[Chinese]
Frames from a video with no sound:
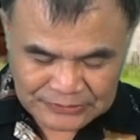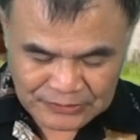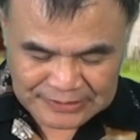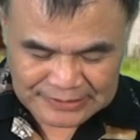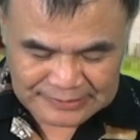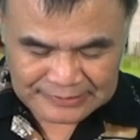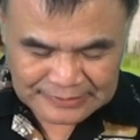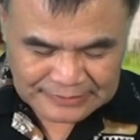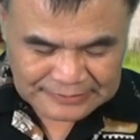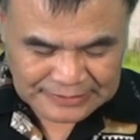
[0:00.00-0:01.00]
所以呢，
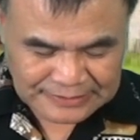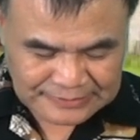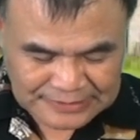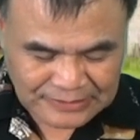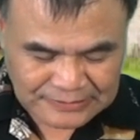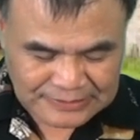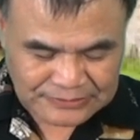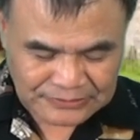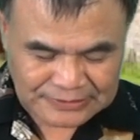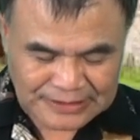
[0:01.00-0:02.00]
这个朝呢
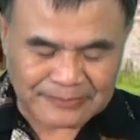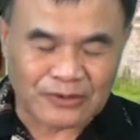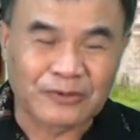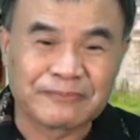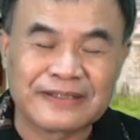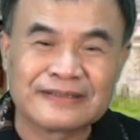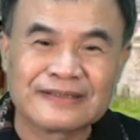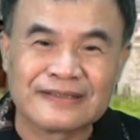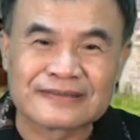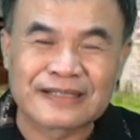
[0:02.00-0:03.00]
就是代表龙边
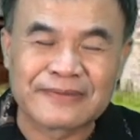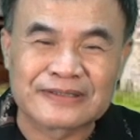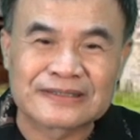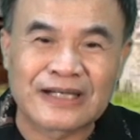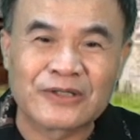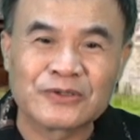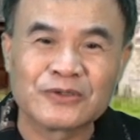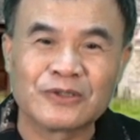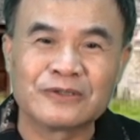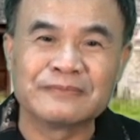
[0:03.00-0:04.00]
啊，代表朝
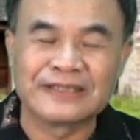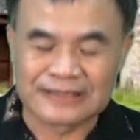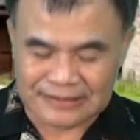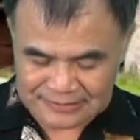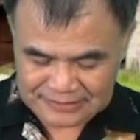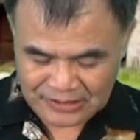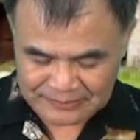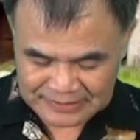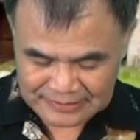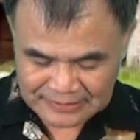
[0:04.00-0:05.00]
有名义，朝有
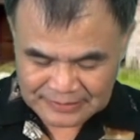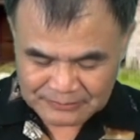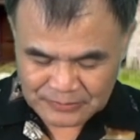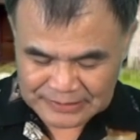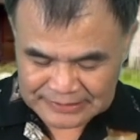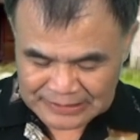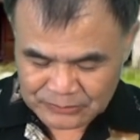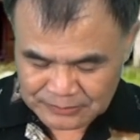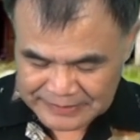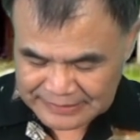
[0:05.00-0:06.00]
名义。暮呢在
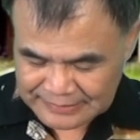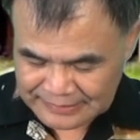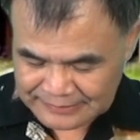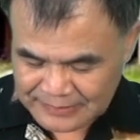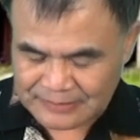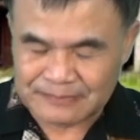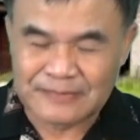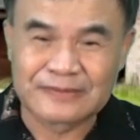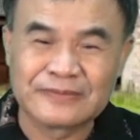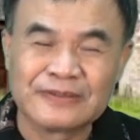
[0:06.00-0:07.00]
虎边啊，那
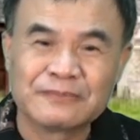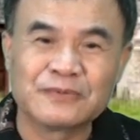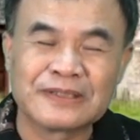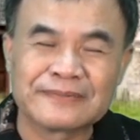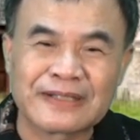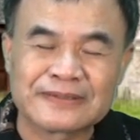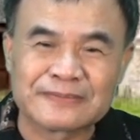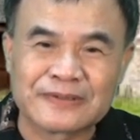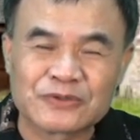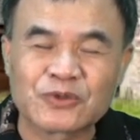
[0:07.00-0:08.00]
那暮呢代表
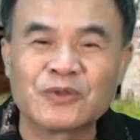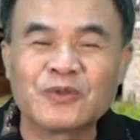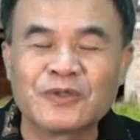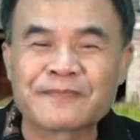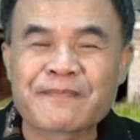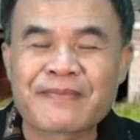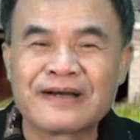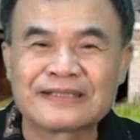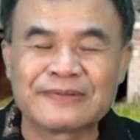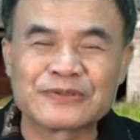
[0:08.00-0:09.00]
什么？收获，
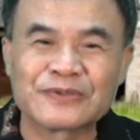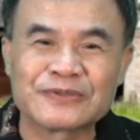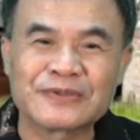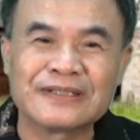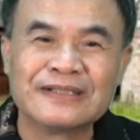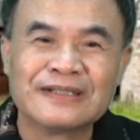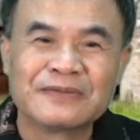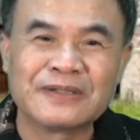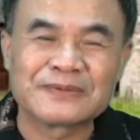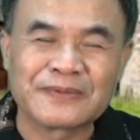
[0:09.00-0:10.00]
代表收获。所以
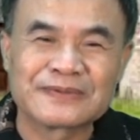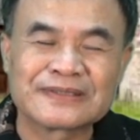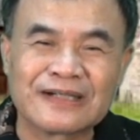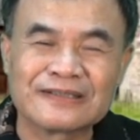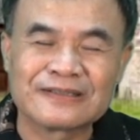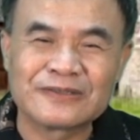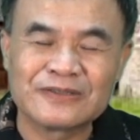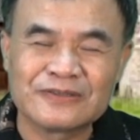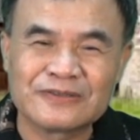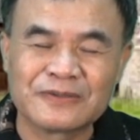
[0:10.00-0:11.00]
为什么用朝用
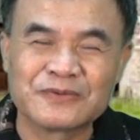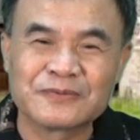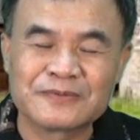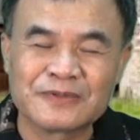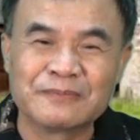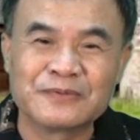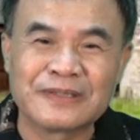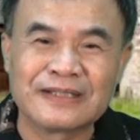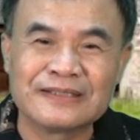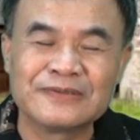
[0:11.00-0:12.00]
用用
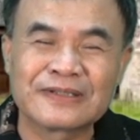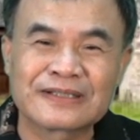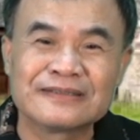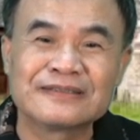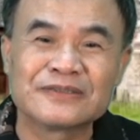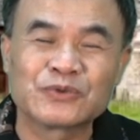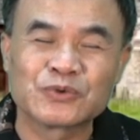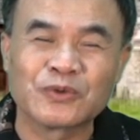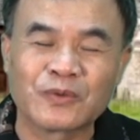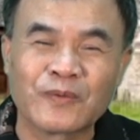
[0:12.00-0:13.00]
暮呢？因为跟日
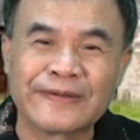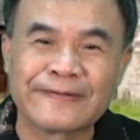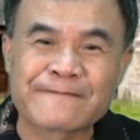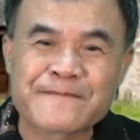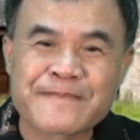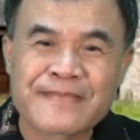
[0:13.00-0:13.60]
出有关呢，